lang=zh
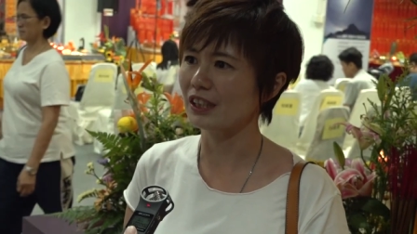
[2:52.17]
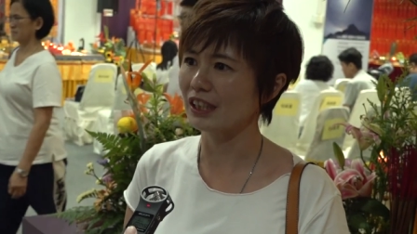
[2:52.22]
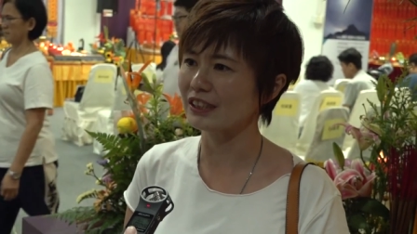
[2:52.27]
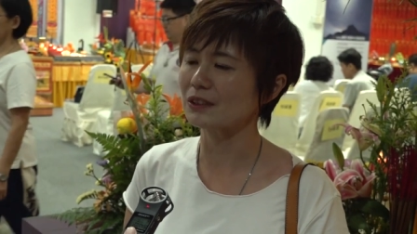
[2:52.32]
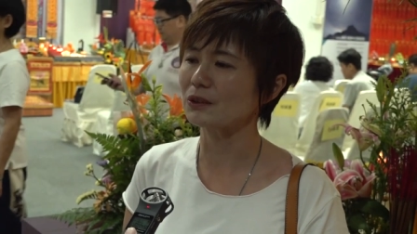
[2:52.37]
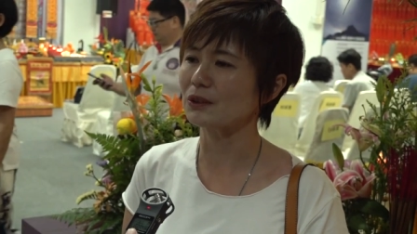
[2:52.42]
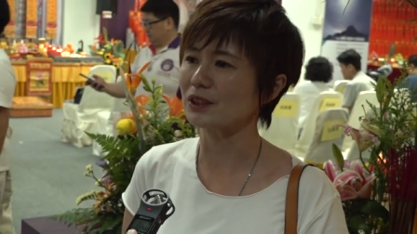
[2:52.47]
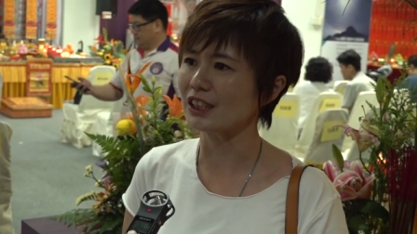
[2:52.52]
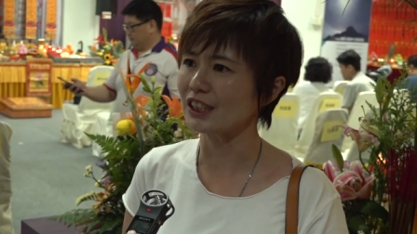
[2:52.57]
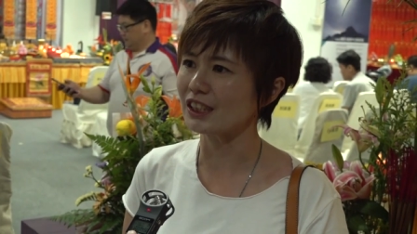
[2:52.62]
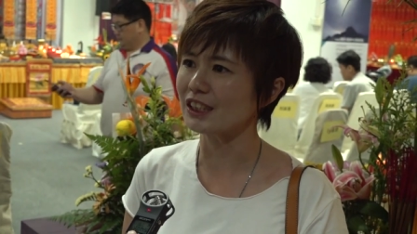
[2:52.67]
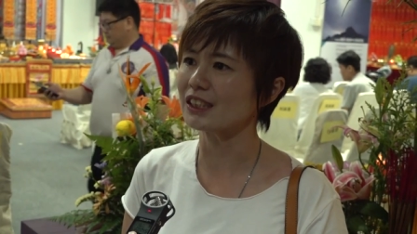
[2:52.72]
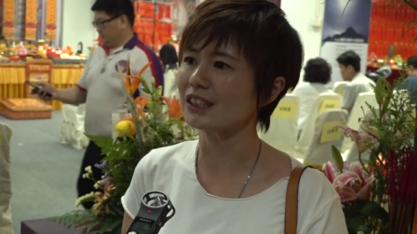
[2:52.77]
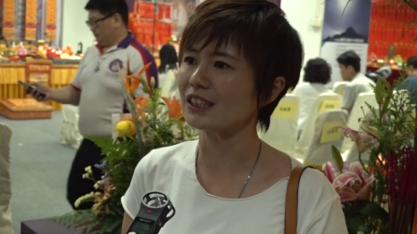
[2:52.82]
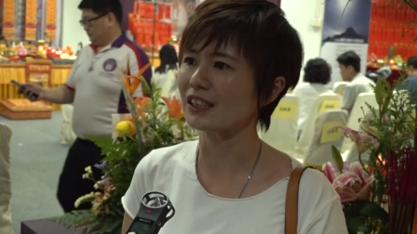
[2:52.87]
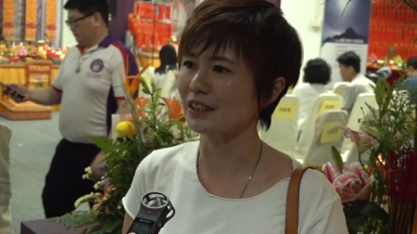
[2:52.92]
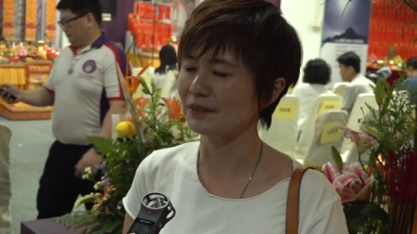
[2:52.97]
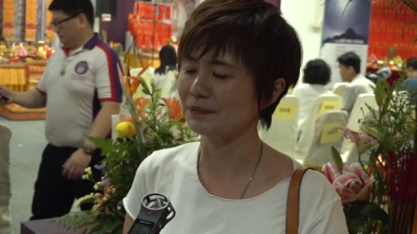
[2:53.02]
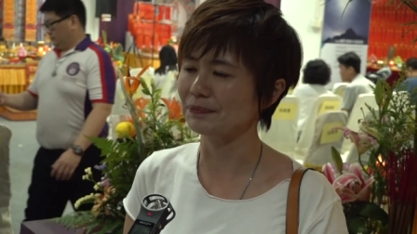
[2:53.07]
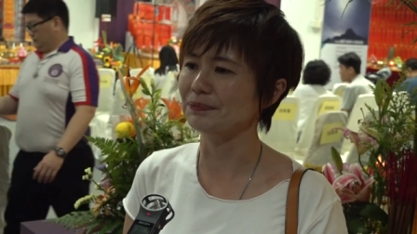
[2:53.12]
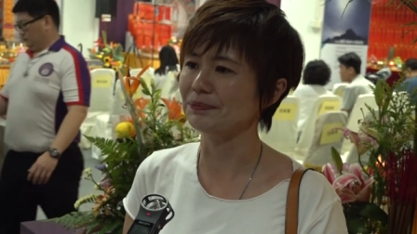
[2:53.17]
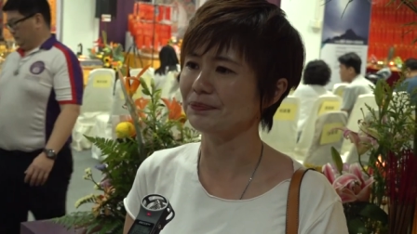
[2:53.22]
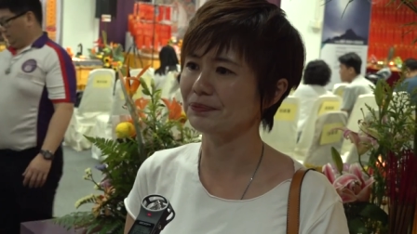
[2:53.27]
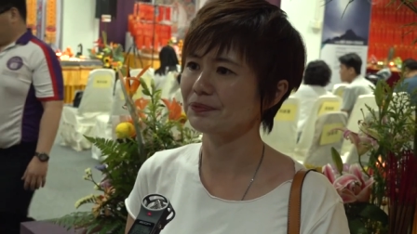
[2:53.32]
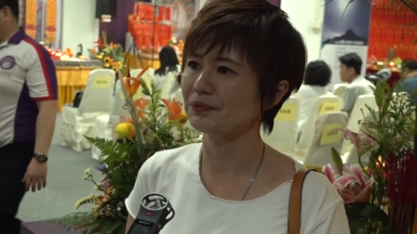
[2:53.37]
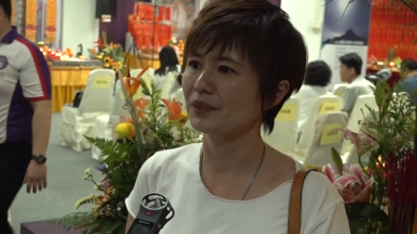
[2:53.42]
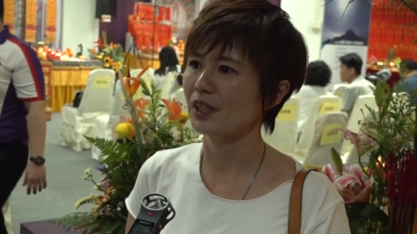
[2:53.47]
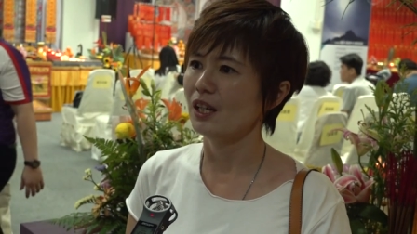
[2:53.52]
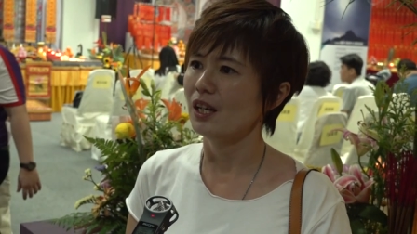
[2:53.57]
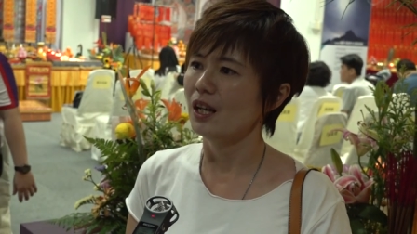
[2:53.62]
那是我第一次了，嗯，
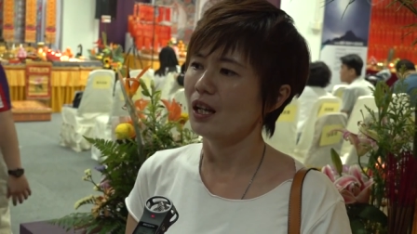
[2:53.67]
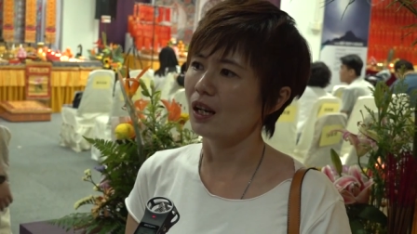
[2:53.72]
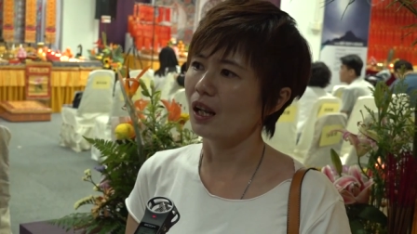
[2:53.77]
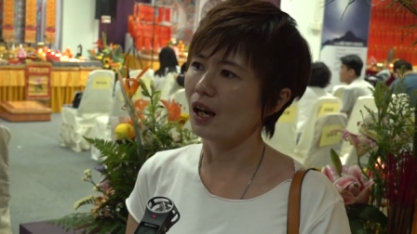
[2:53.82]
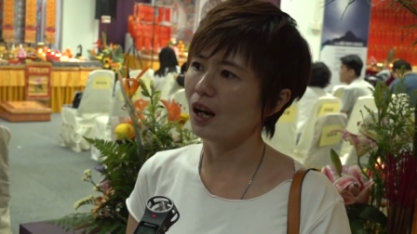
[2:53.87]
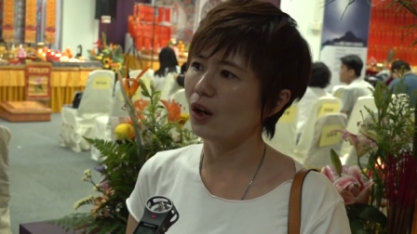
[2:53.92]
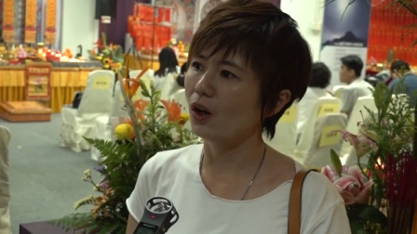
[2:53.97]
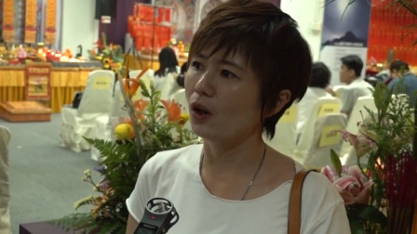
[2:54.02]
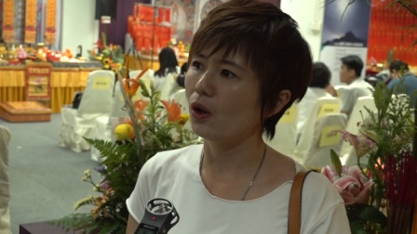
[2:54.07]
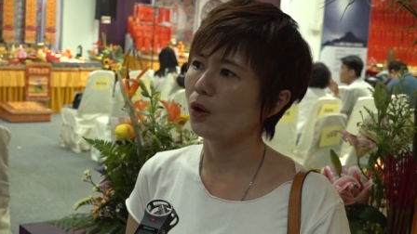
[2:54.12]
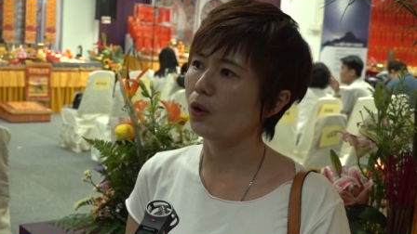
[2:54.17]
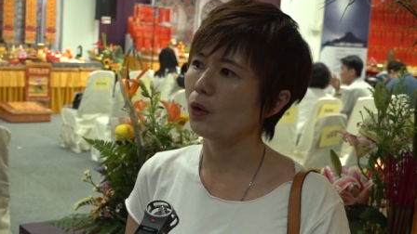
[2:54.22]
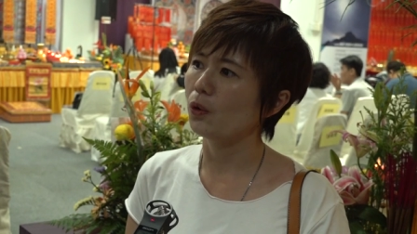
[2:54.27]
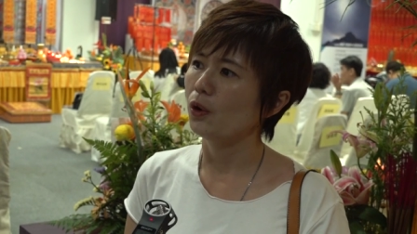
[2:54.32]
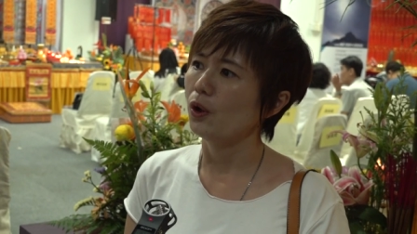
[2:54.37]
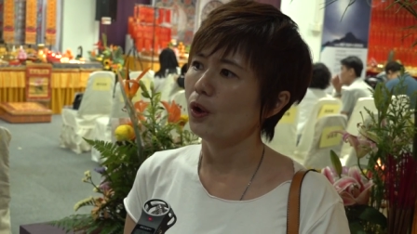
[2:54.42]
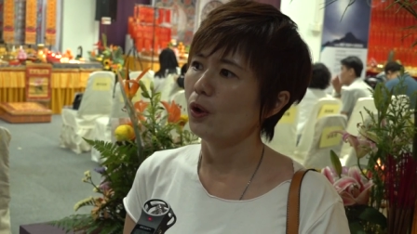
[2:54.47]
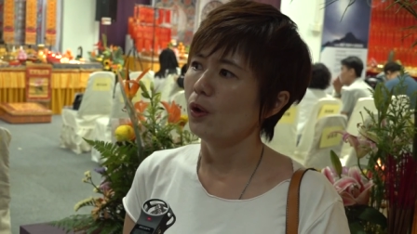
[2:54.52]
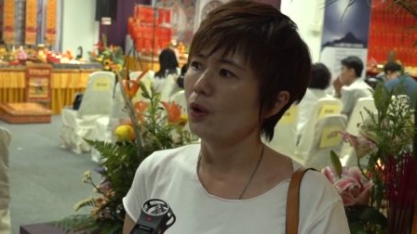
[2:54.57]
然后